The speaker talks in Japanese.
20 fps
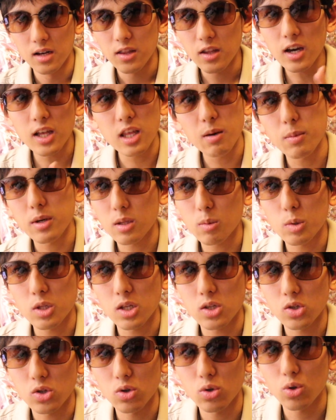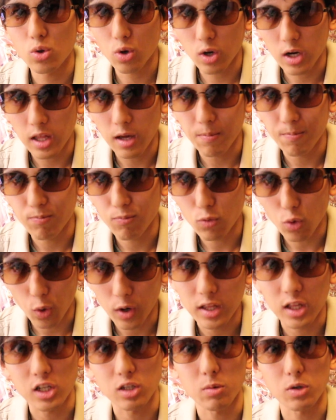ではね、また次の動画で
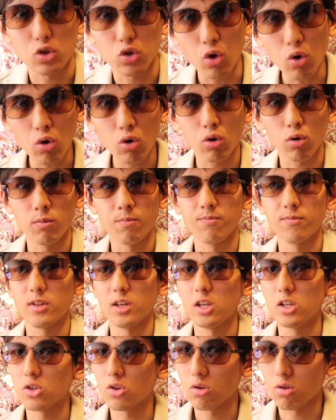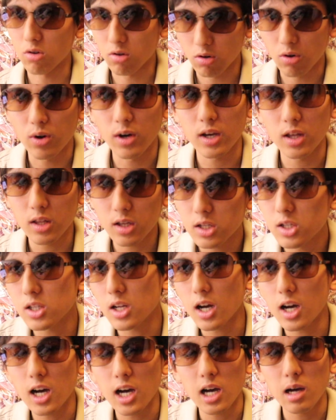お会いいたしましょう。以上、浩平でし
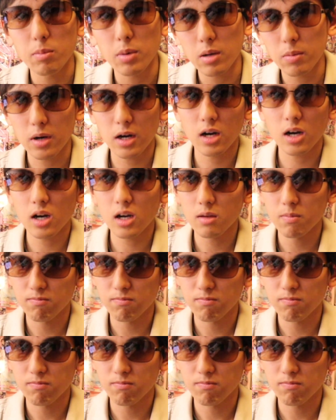た。バイバー